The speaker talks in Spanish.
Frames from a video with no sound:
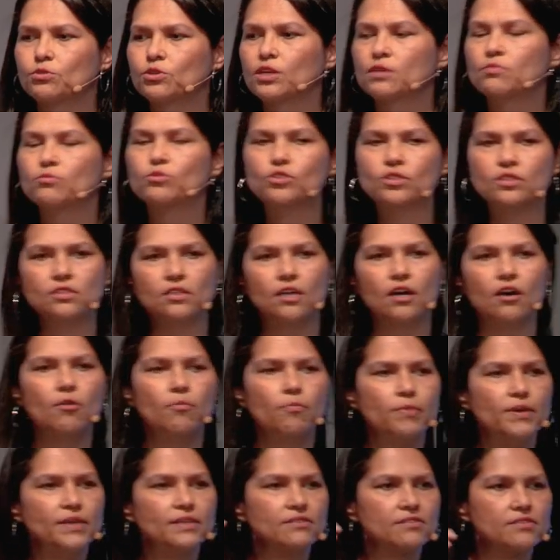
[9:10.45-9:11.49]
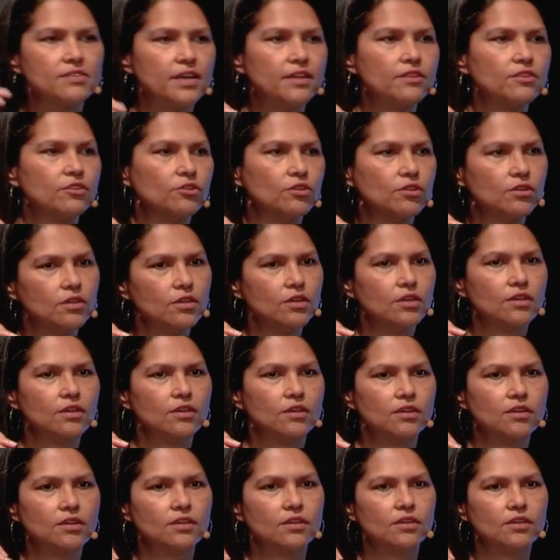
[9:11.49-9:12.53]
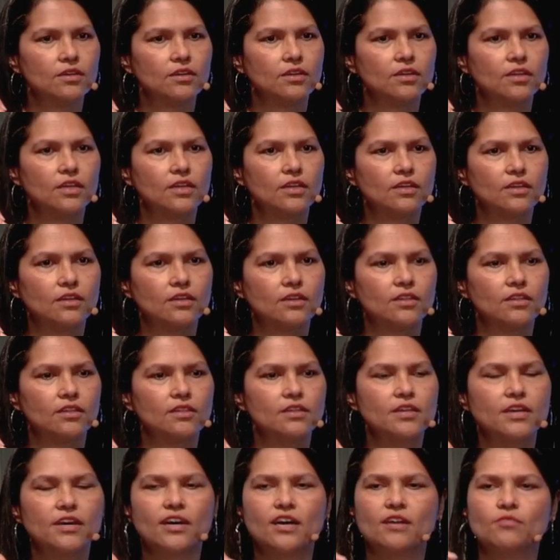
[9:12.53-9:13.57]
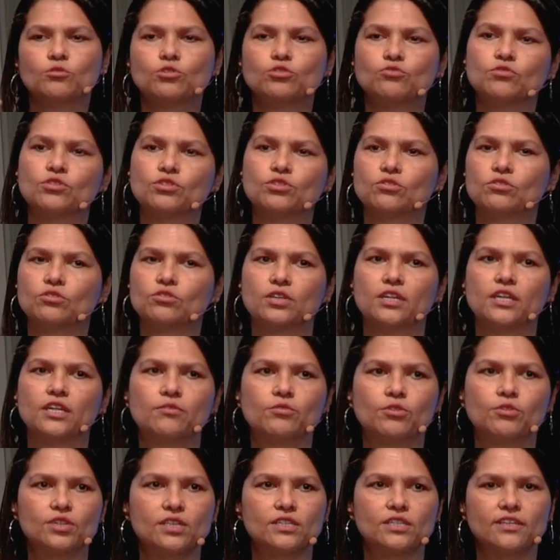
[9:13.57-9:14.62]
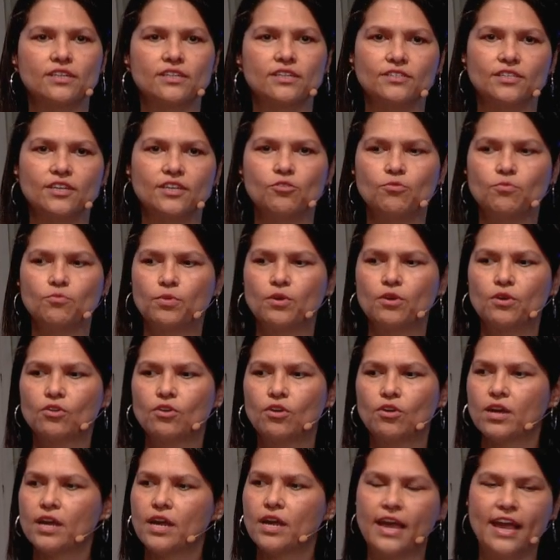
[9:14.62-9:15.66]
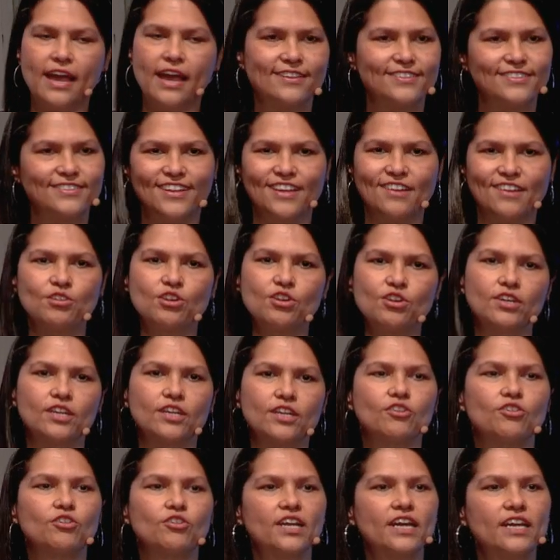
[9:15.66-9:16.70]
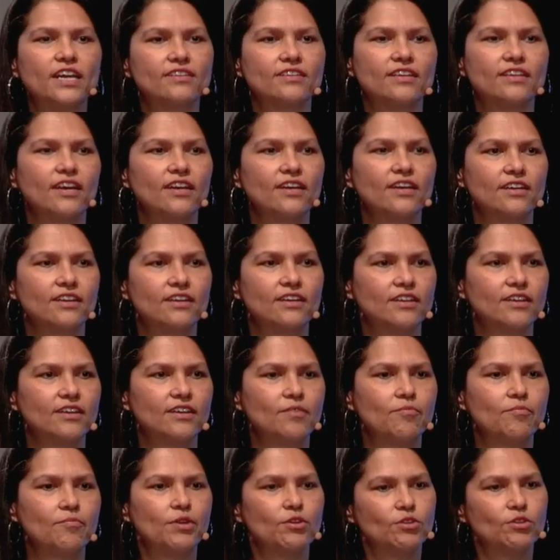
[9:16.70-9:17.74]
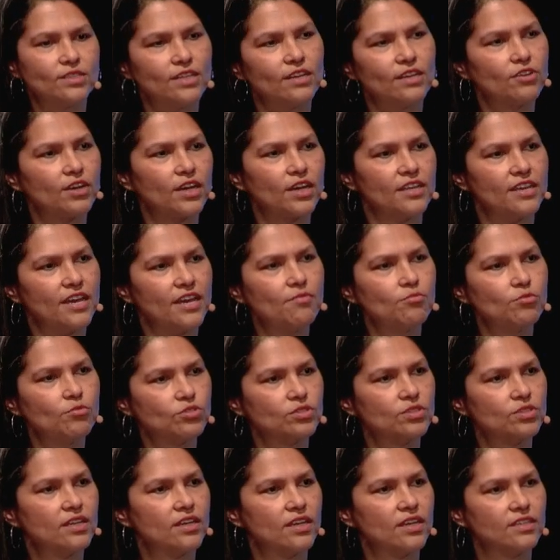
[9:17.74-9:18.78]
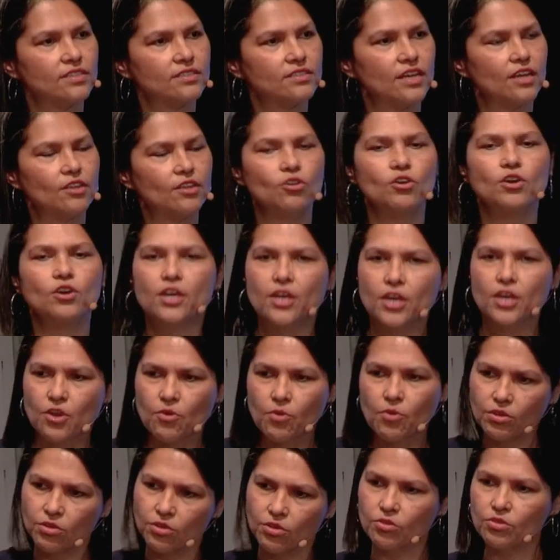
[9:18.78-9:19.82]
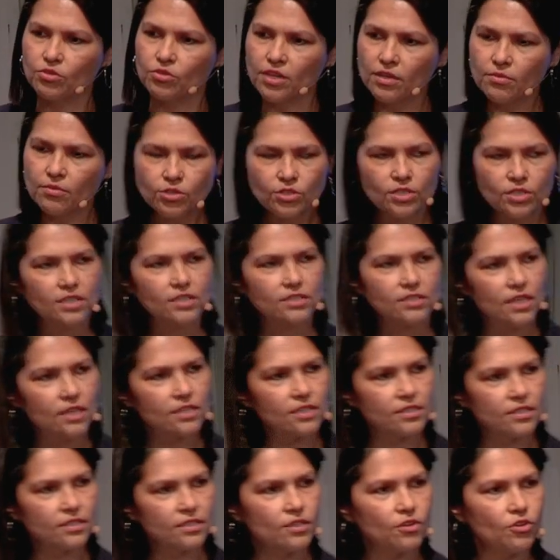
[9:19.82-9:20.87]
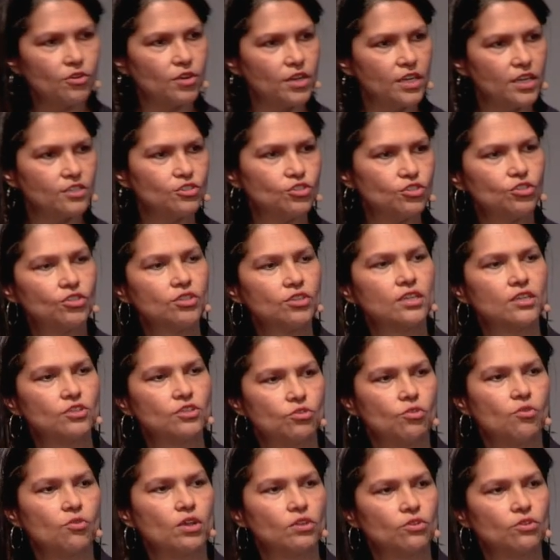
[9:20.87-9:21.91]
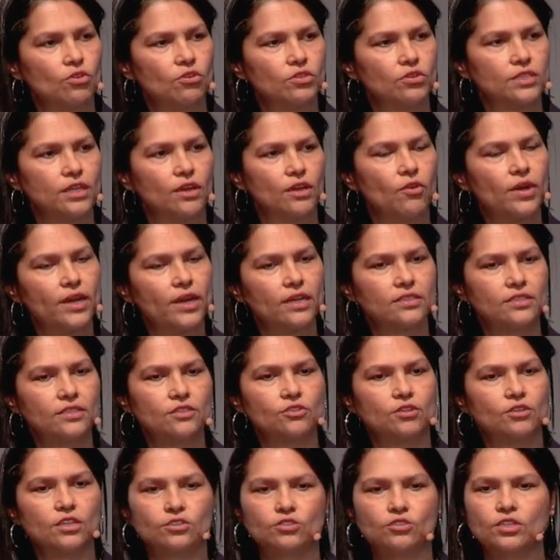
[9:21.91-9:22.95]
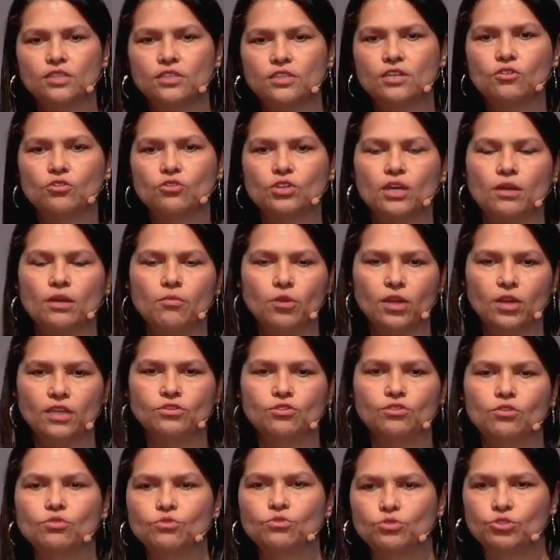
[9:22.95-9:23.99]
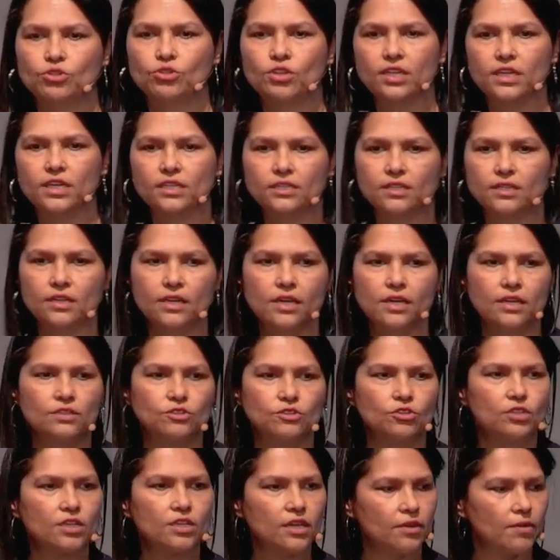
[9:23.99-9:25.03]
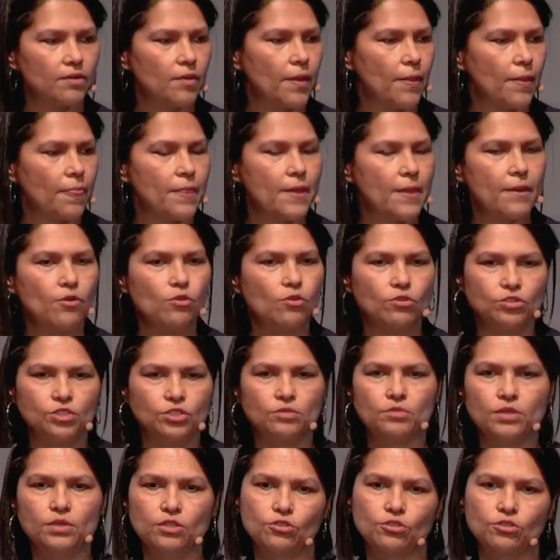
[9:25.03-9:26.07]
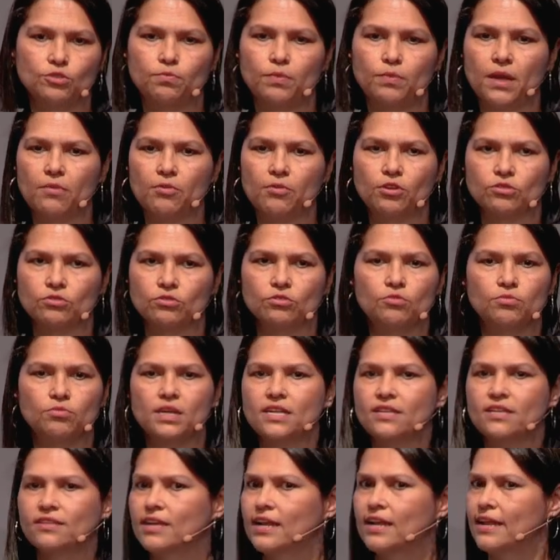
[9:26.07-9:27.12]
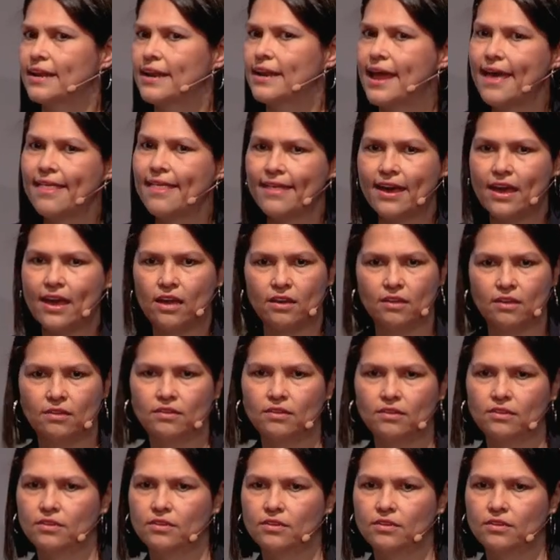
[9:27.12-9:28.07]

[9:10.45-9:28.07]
es porque hemos estado pensando, dejamos nuestro cerebro descansar un poco, el cerebro reconecta pero es de lo que ya hemos analizado. Y cuando encontramos esas conexiones o cuando se logran esas conexiones y encontramos las soluciones, son de, conocimientos previos, no vienen de la nada.